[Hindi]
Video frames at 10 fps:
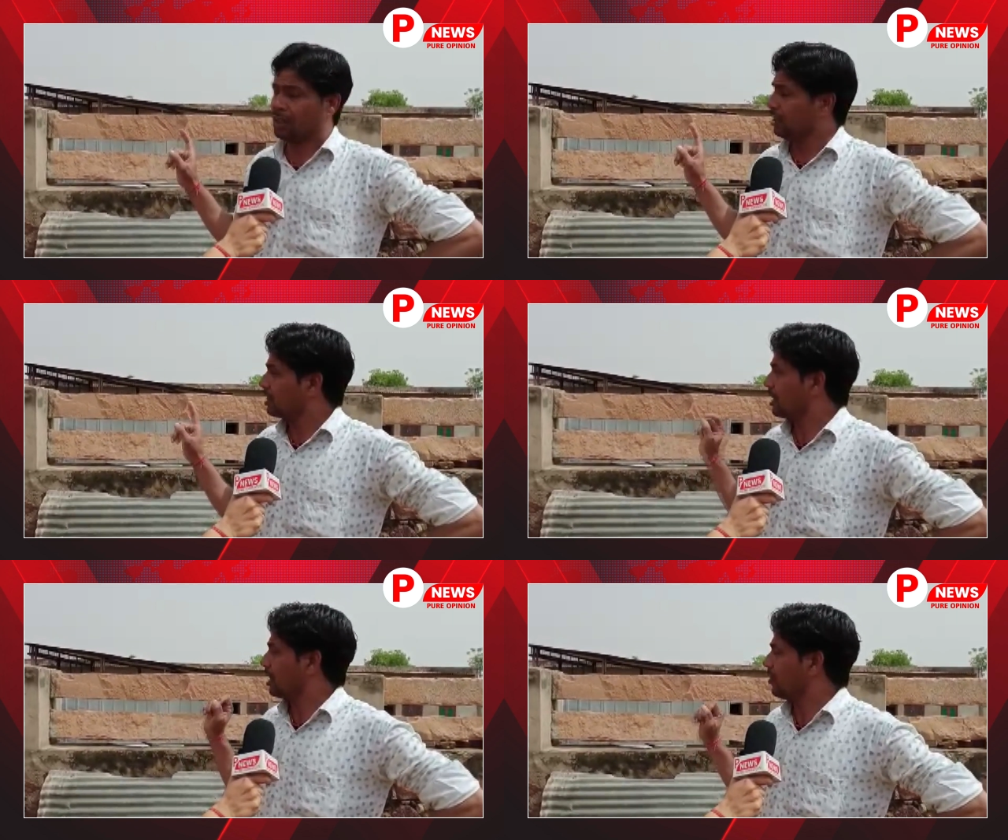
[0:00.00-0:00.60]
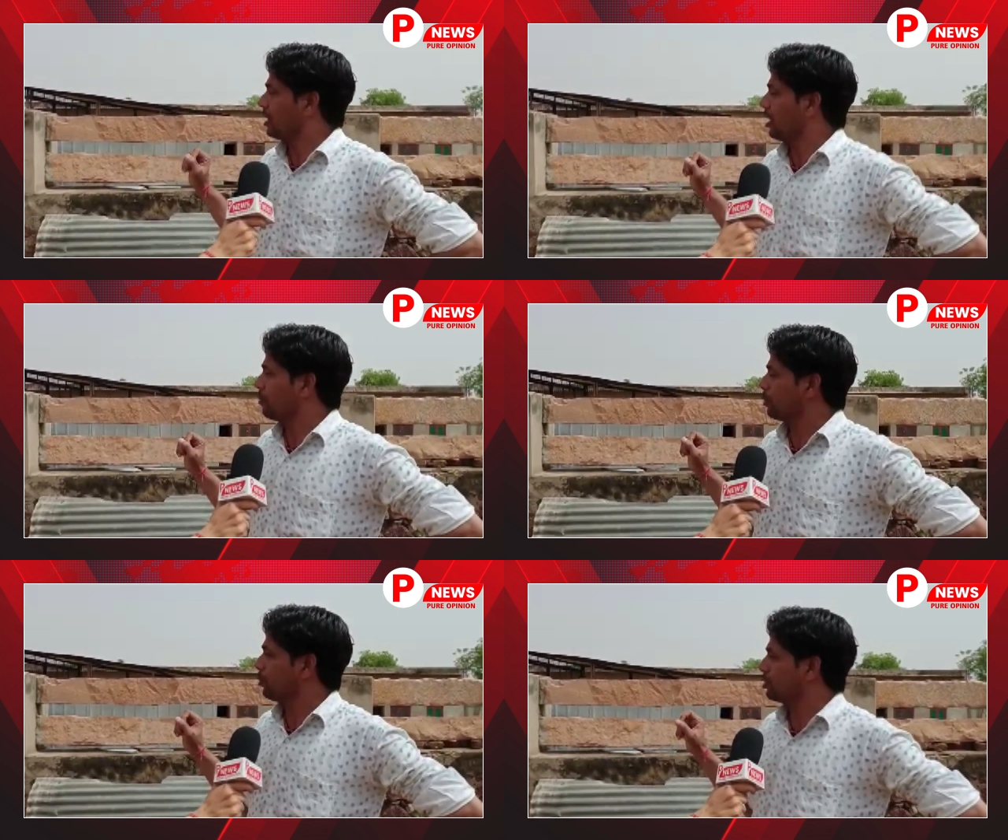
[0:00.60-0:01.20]
इसके अलावा यहाँ
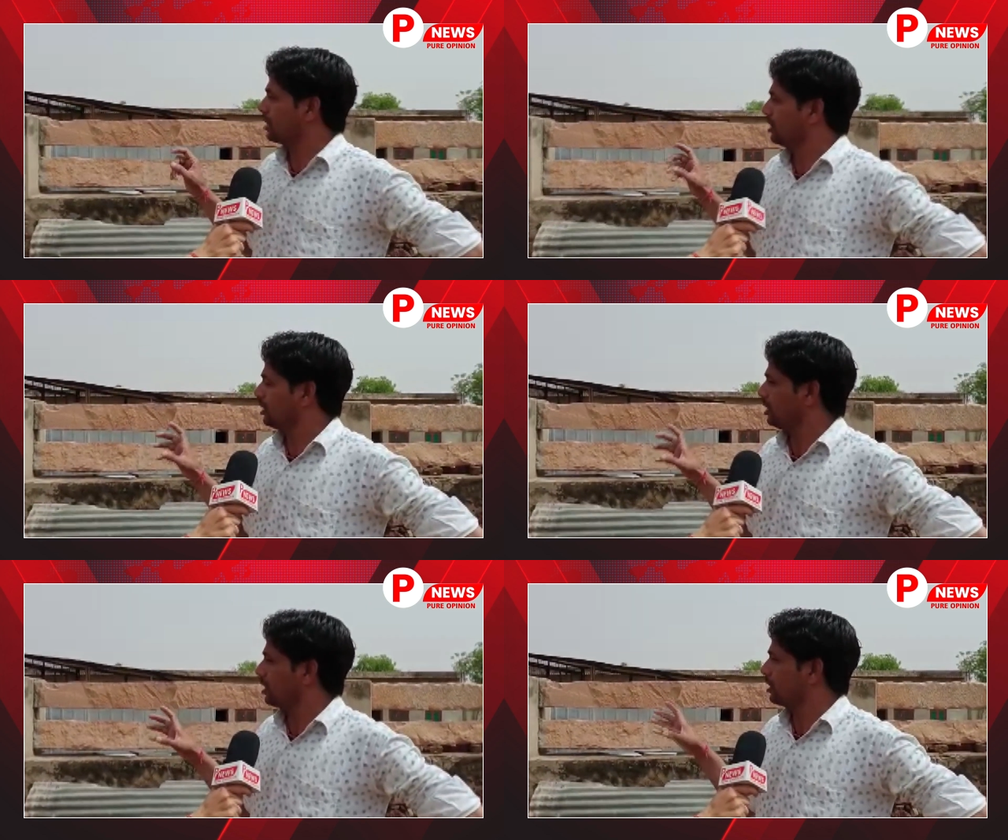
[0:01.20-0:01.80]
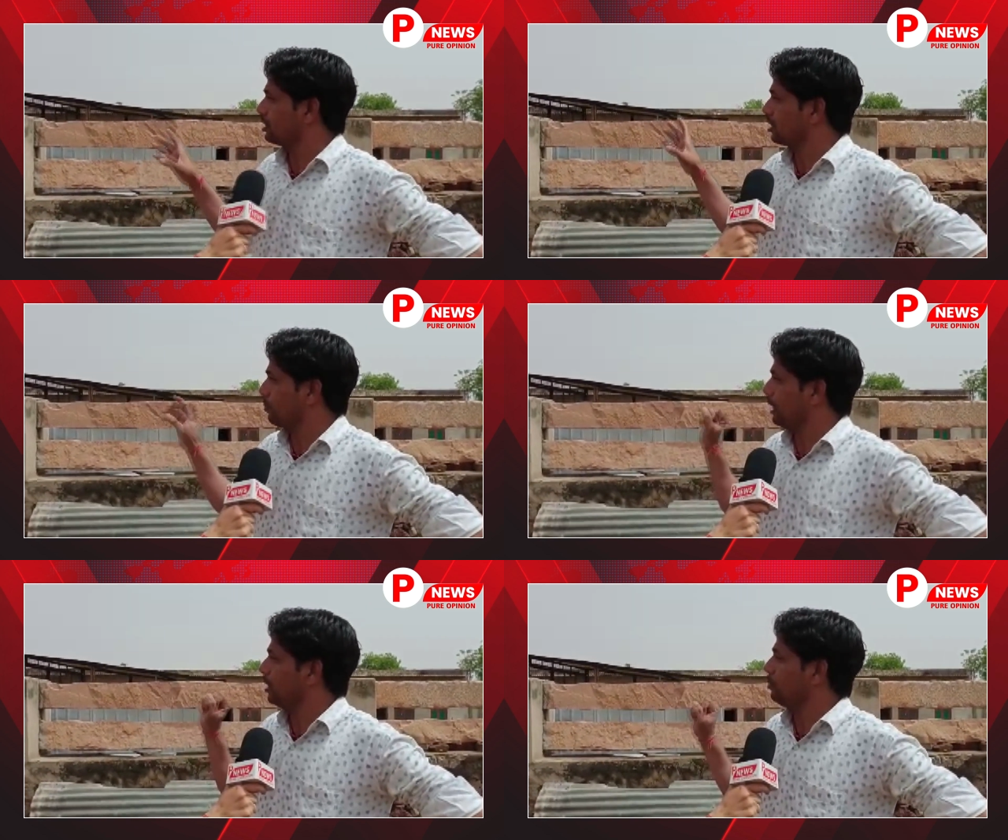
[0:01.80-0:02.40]
पर बहुत सारी दिक्कत इससे
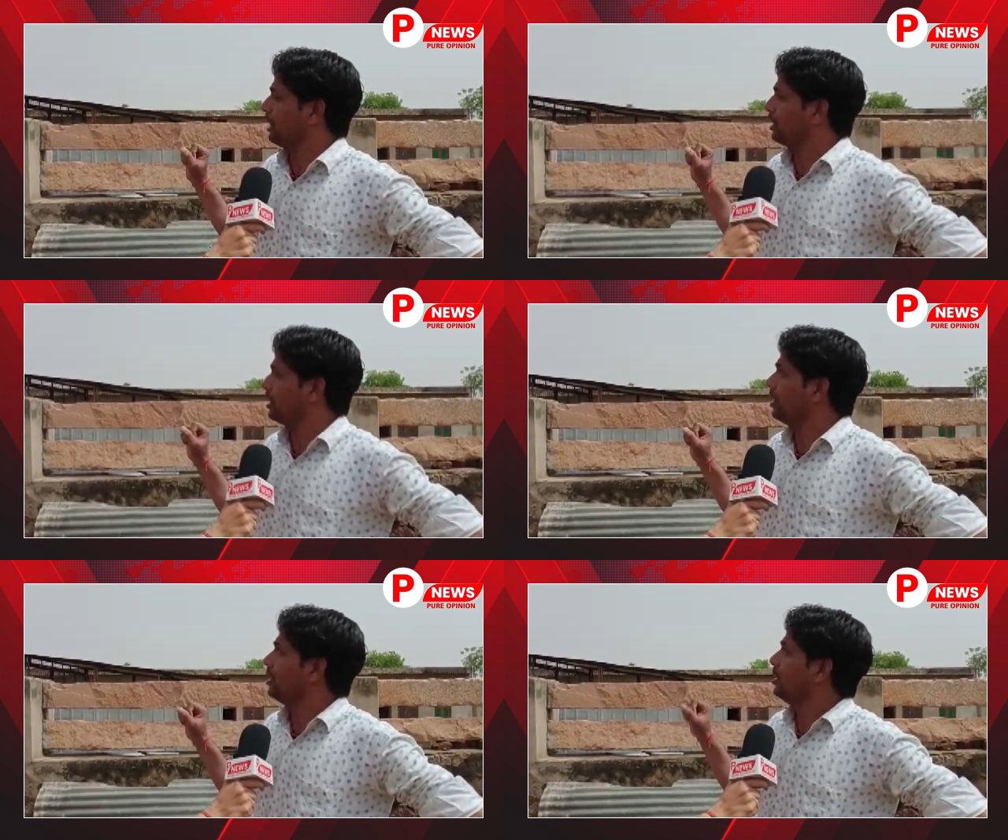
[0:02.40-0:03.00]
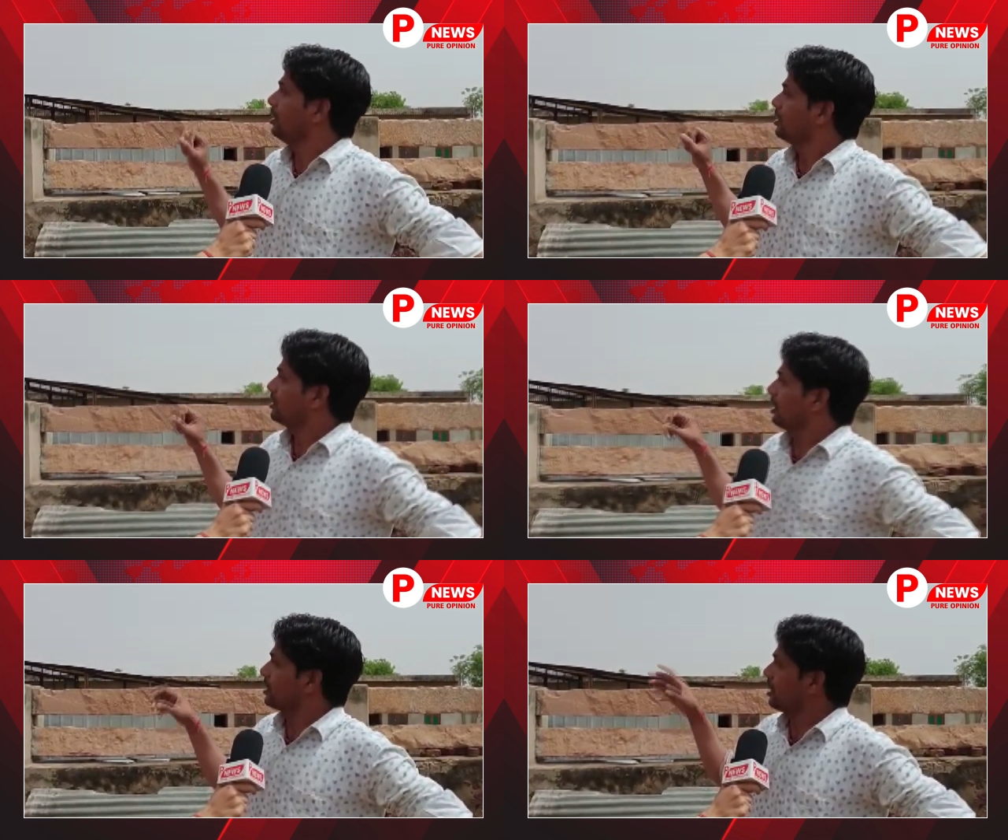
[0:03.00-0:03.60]
पहले भी आई है
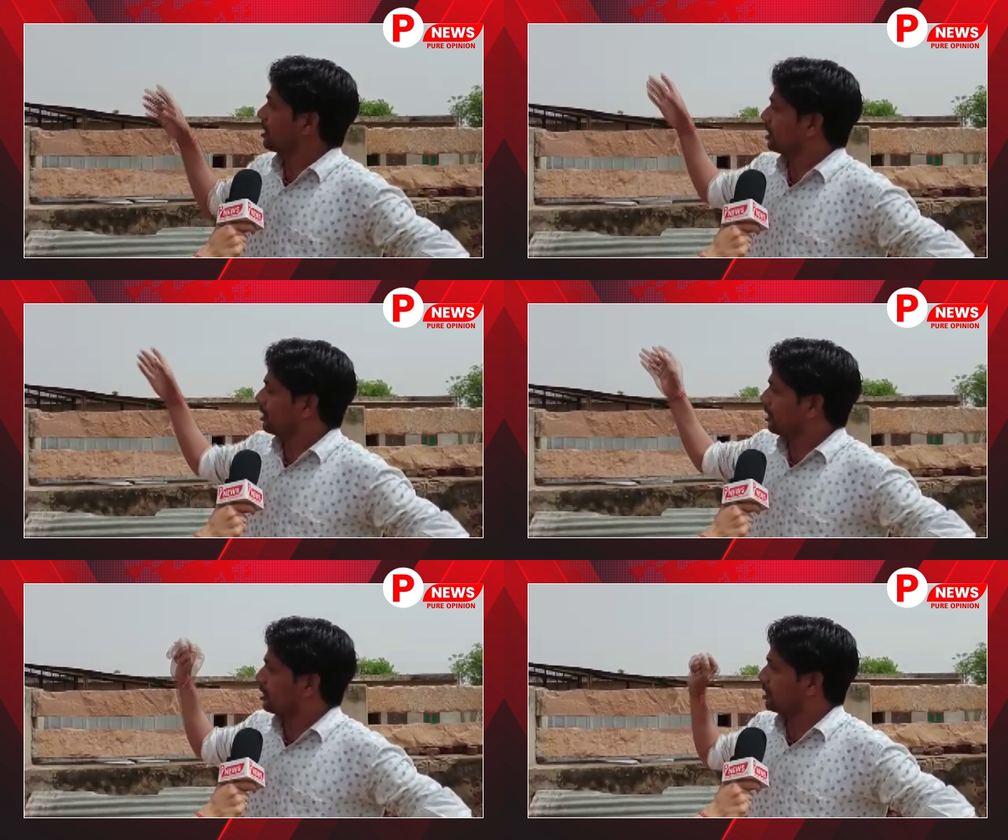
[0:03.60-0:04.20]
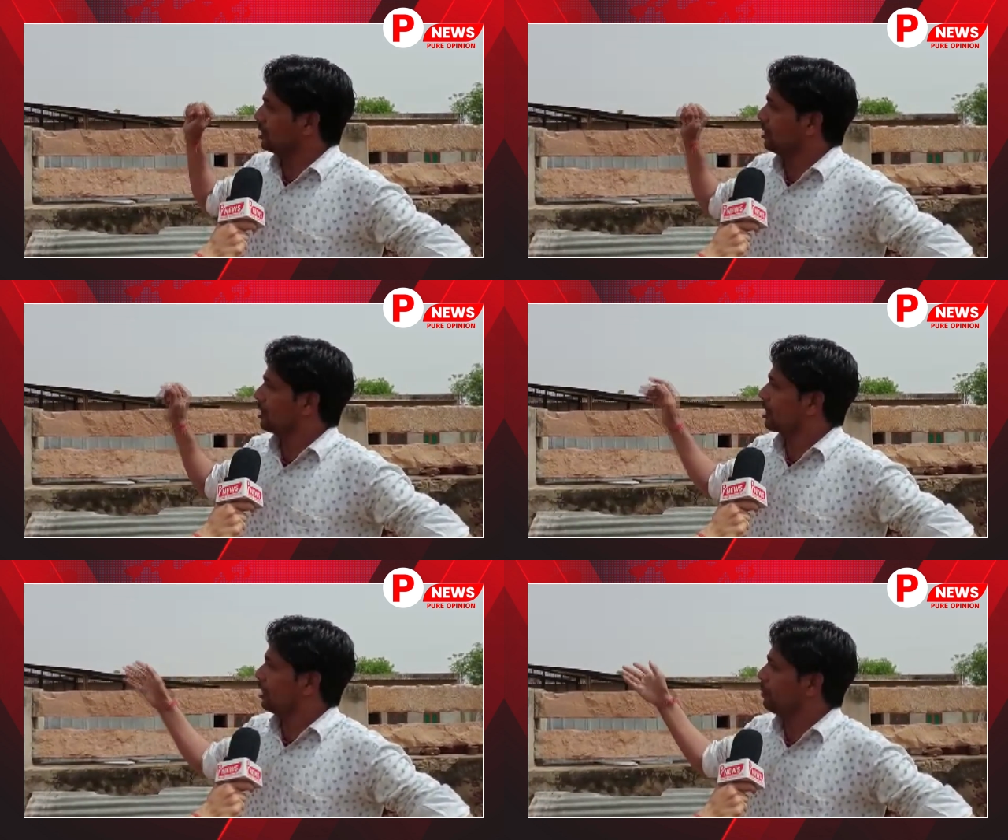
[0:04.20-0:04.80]
जैसे
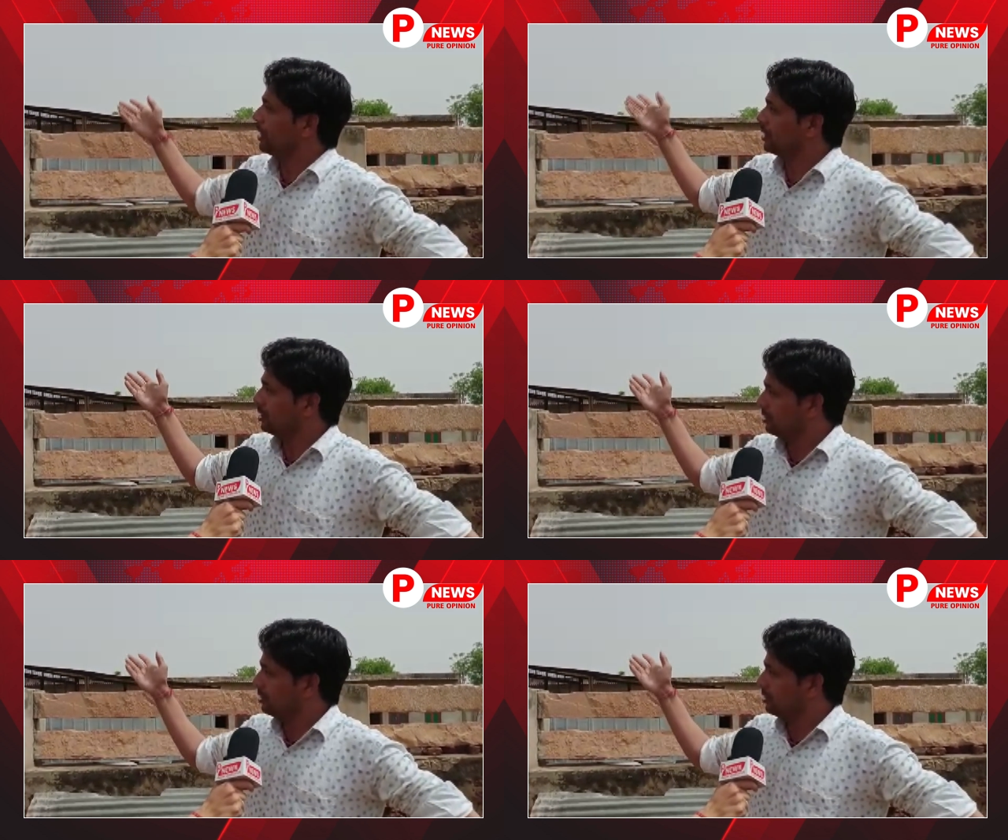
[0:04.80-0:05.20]
कई बार